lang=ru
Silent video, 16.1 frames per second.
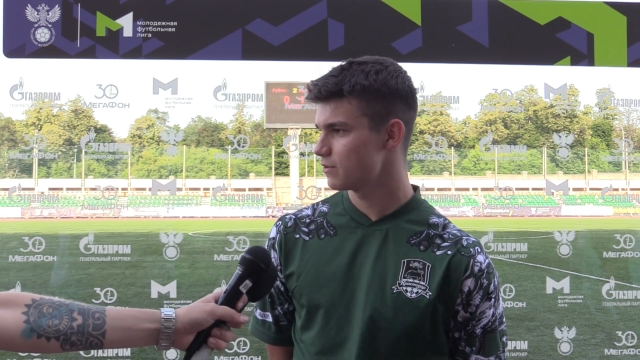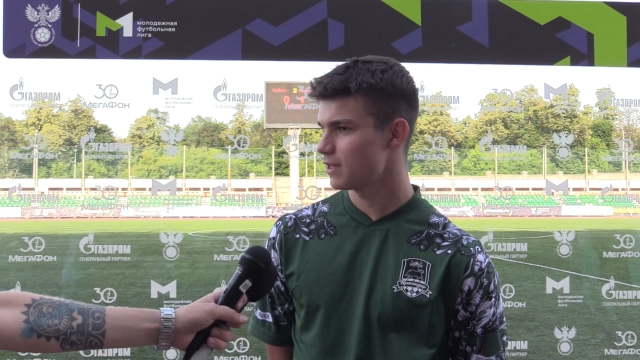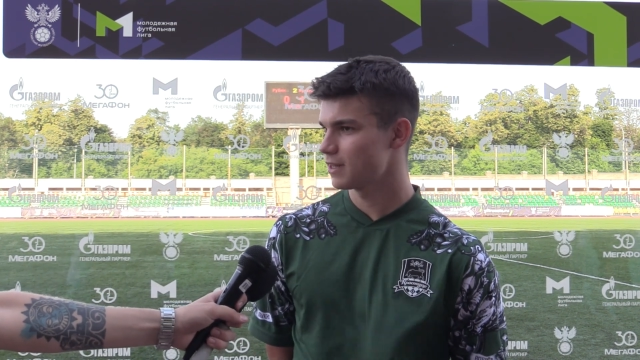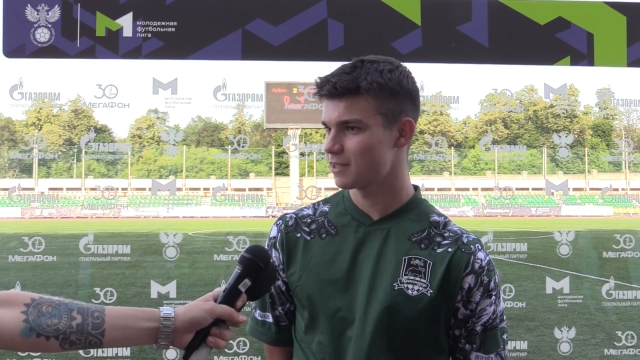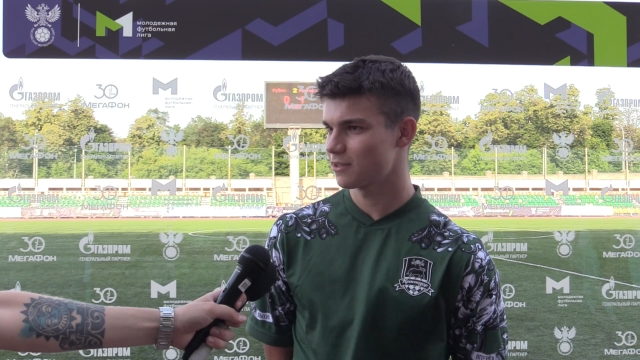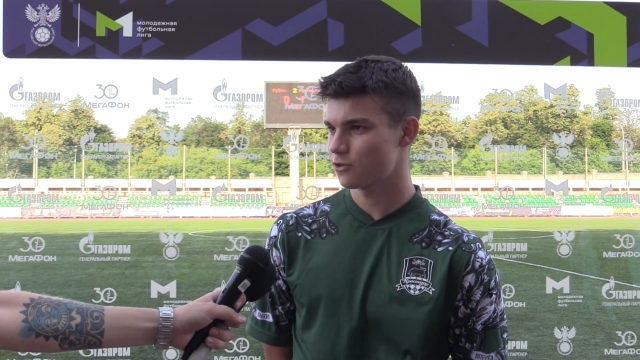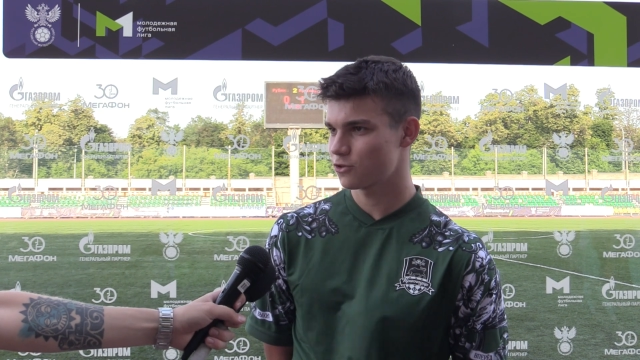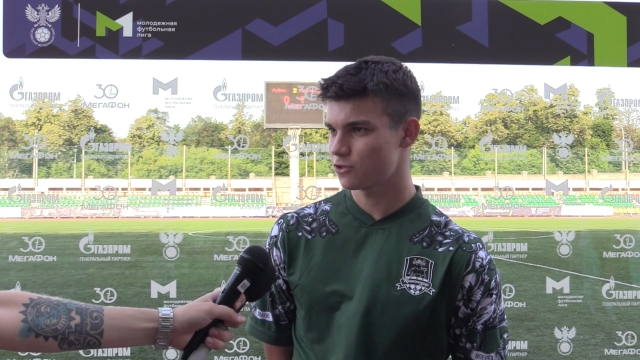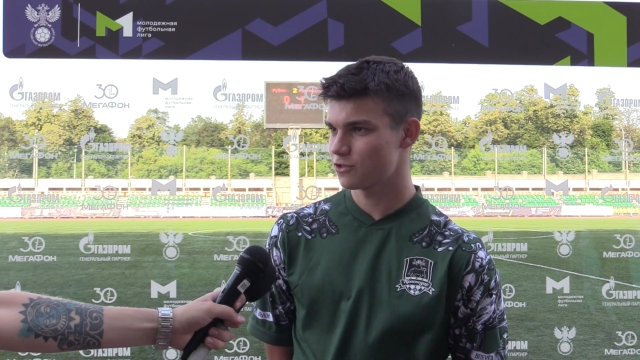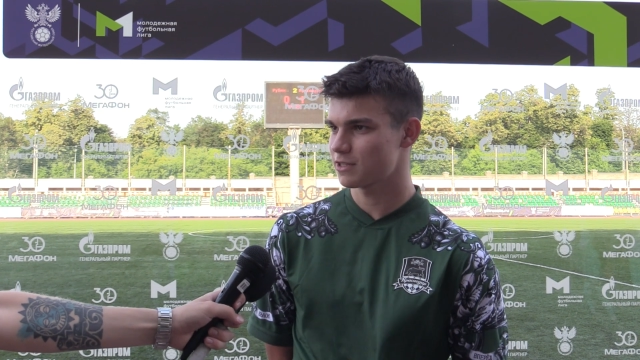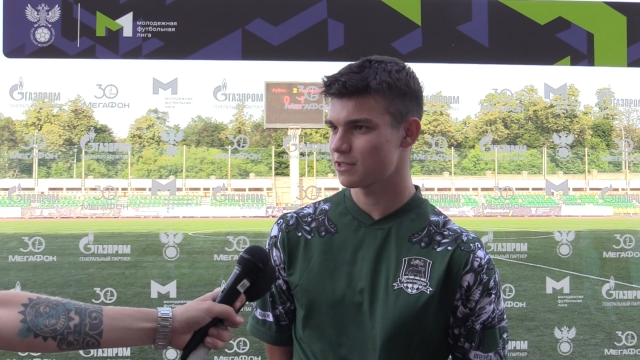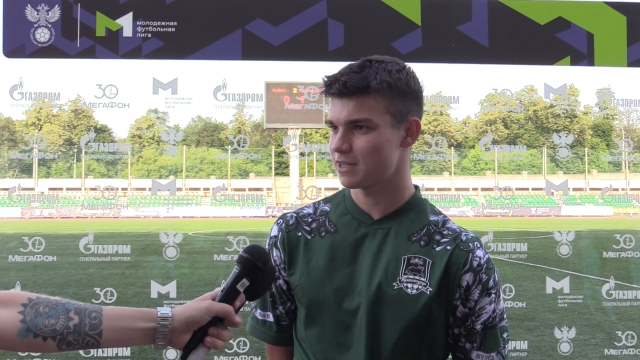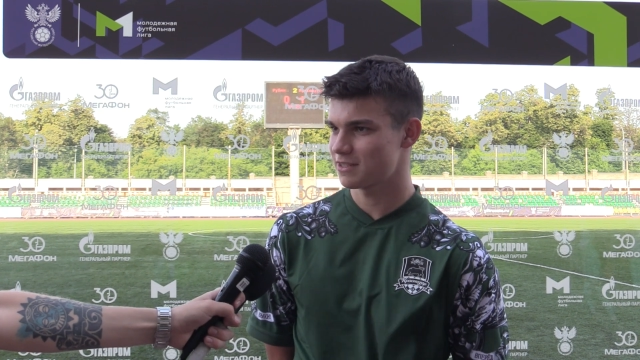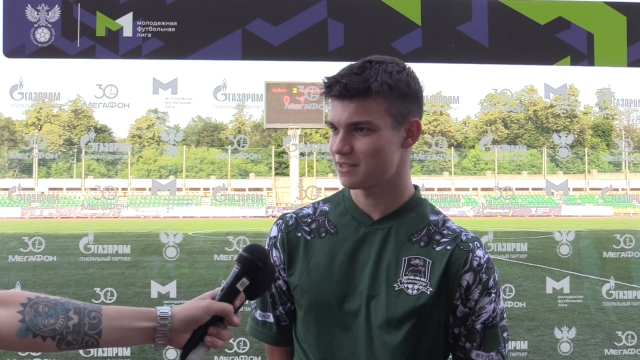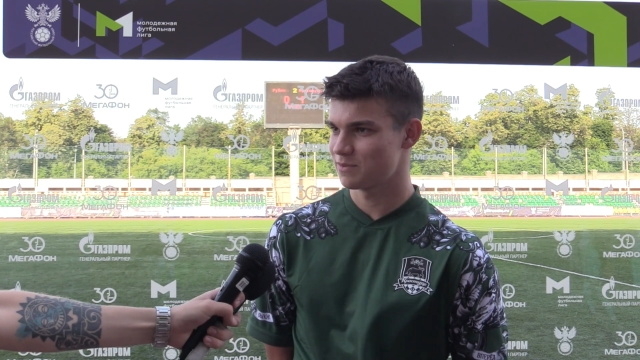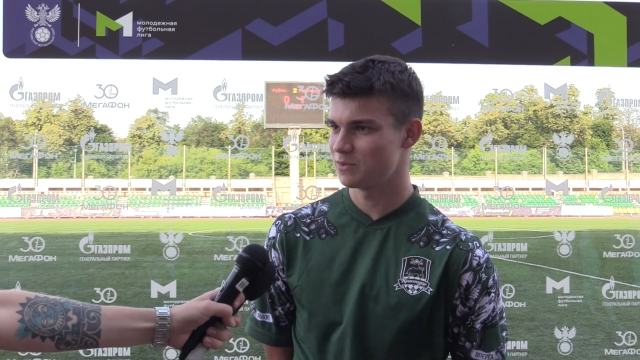раздевалке то, что
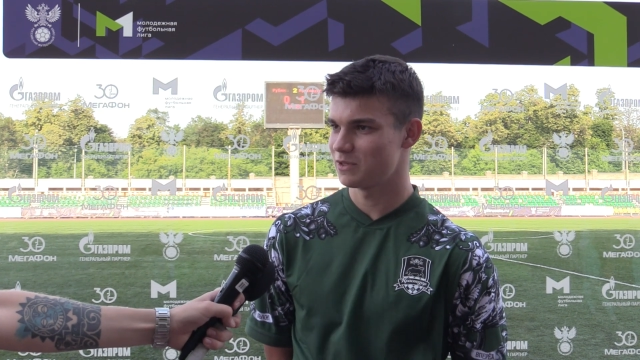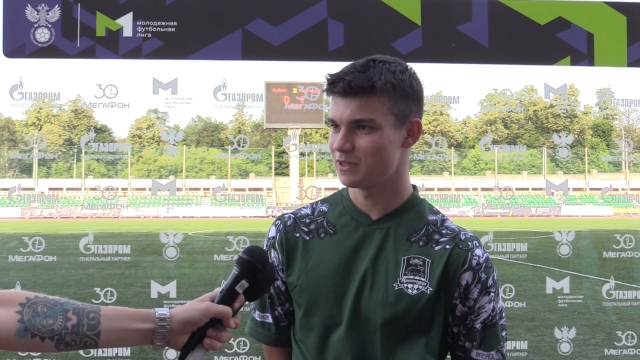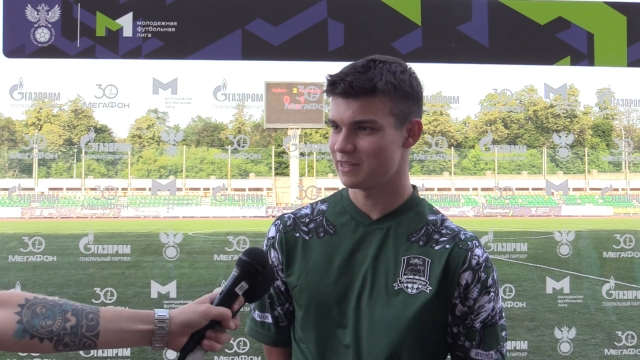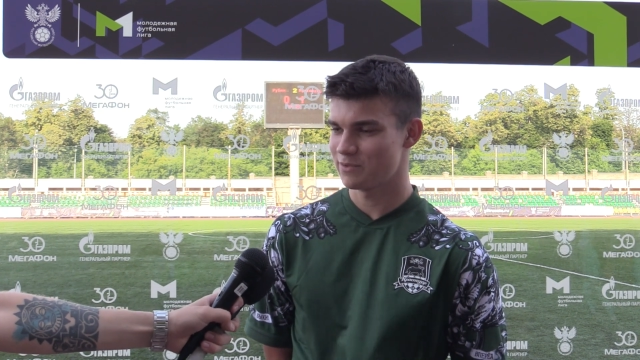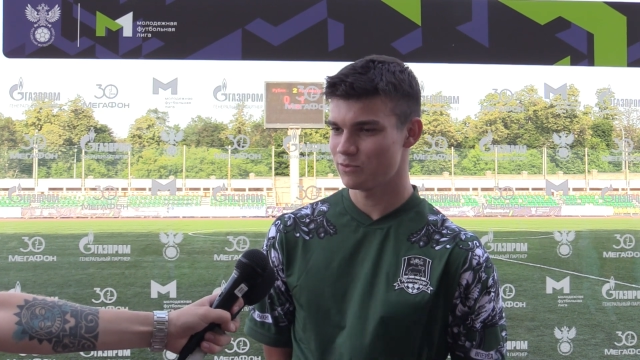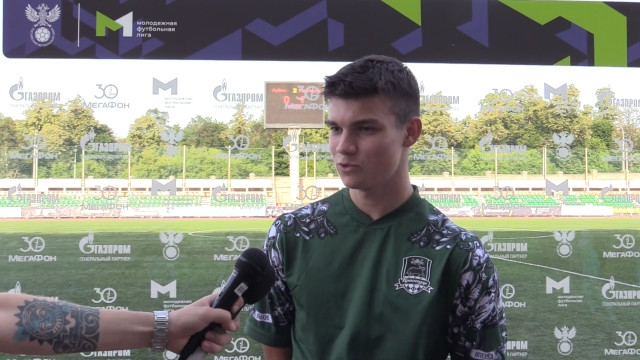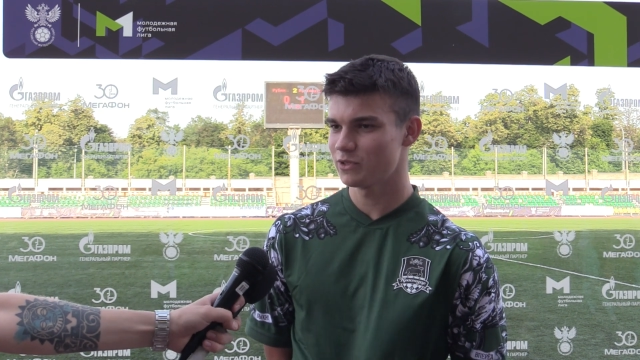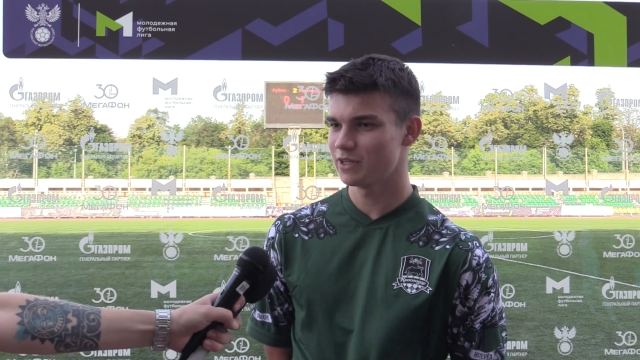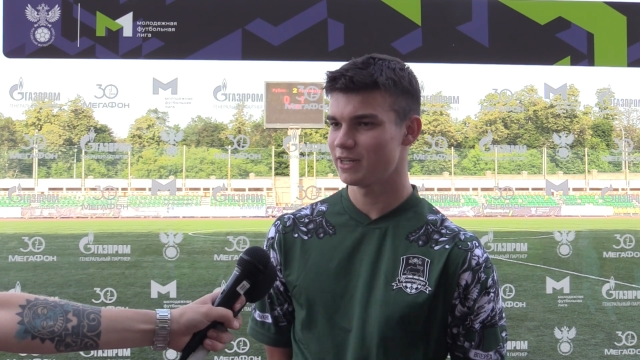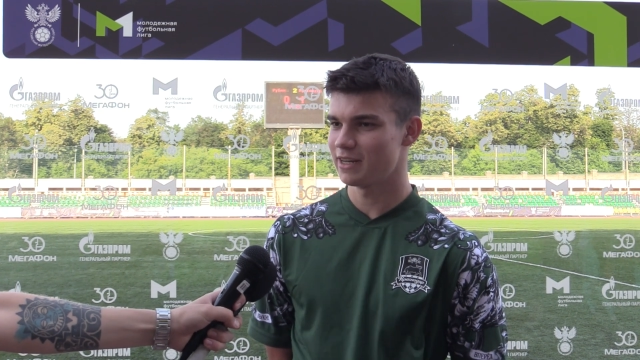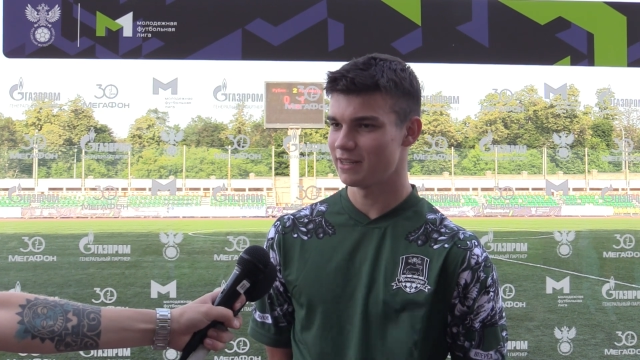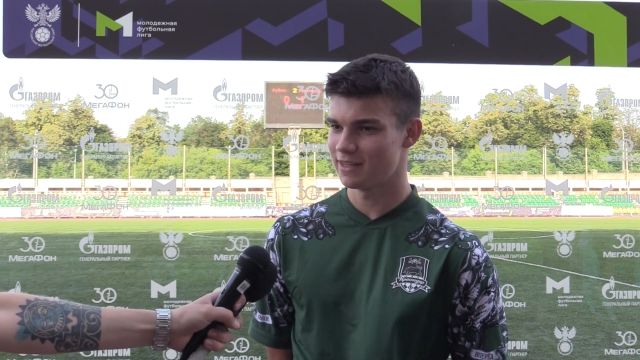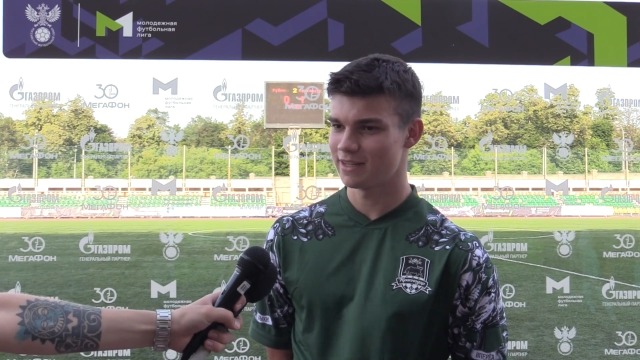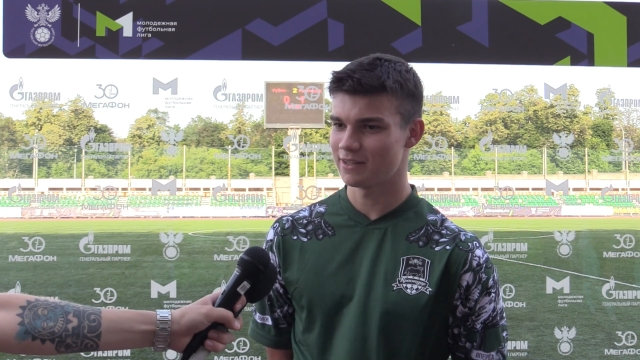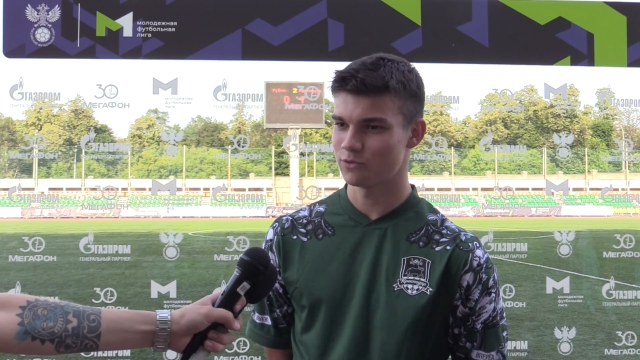сказано было, не буду говорить,